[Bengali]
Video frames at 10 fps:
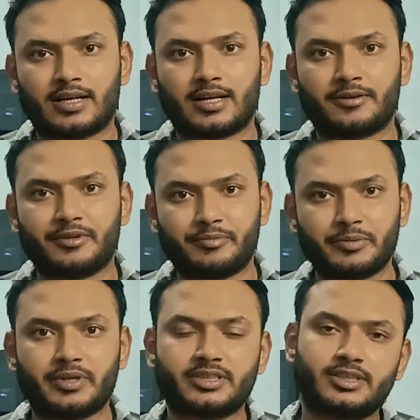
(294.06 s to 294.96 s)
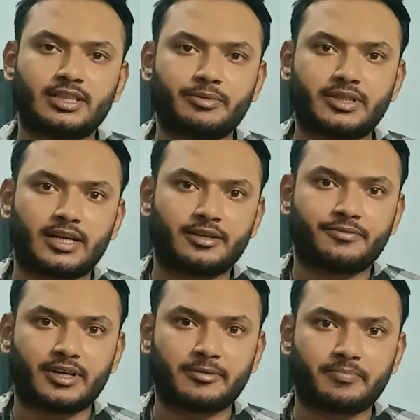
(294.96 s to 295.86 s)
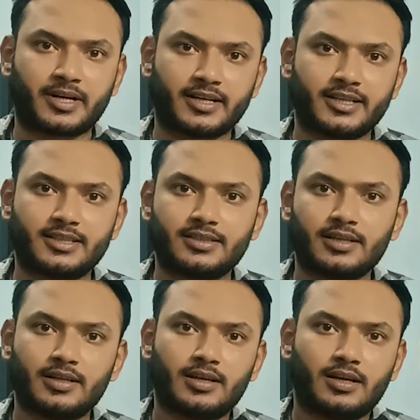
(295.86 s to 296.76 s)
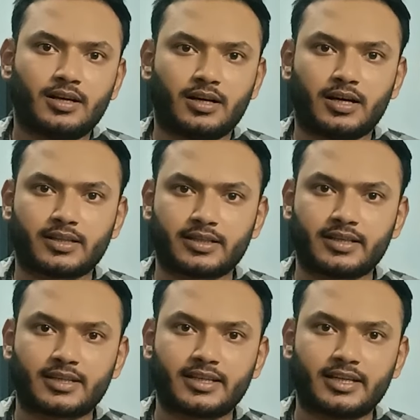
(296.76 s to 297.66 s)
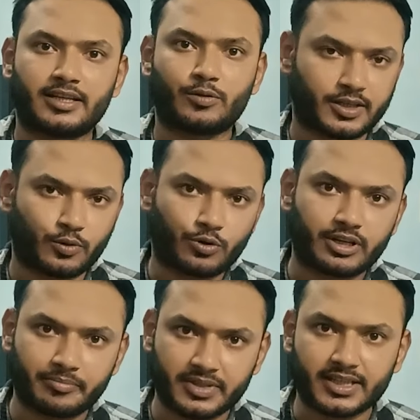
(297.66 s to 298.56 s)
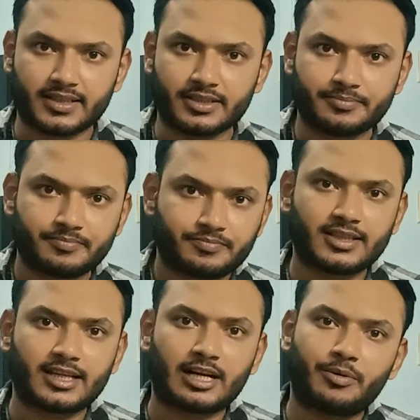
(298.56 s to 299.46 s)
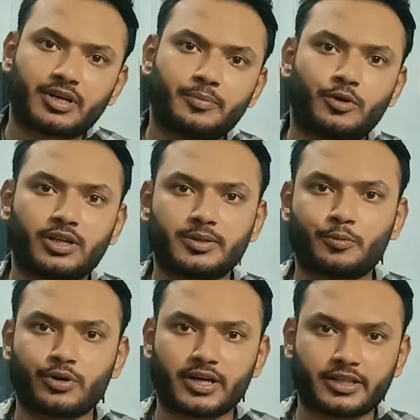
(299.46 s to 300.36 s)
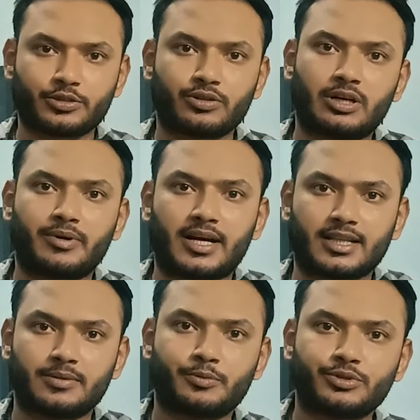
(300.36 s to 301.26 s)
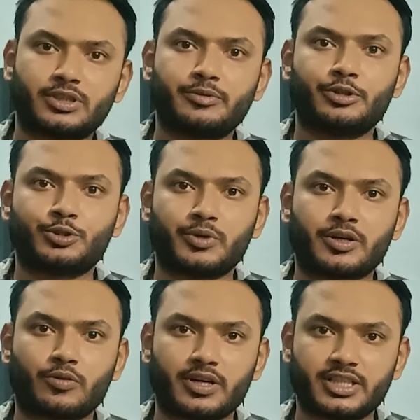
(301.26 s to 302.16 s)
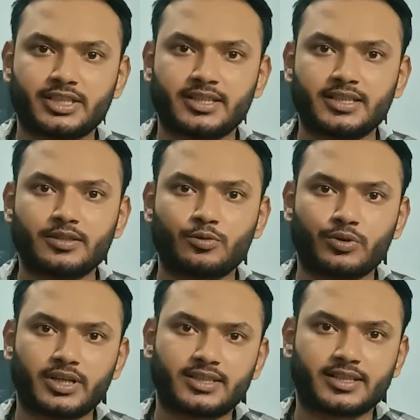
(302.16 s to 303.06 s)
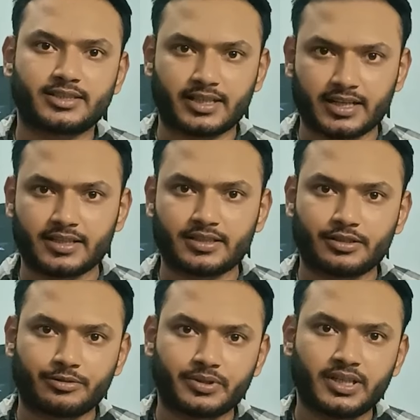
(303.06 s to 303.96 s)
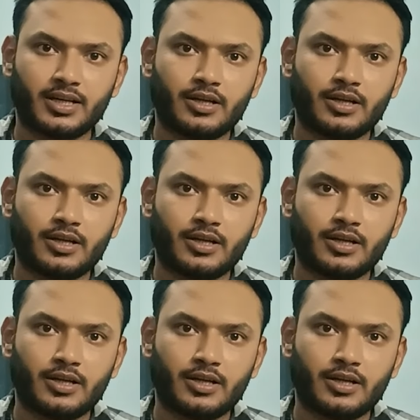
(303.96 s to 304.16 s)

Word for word: তার ফিফটি পার্সেন্ট আমি থার্টি ফাইভ হান্ড্রেড তাদেরকে মানে অগ্রিম দিয়ে দিই তারা আমাকে বলে যে প্রোডাক্টটা যখন আমার হাতে পৌঁছাবে ওই সময় কন্ডিশনে কুরিয়ার থেকে ছাড়াই নিতে হবে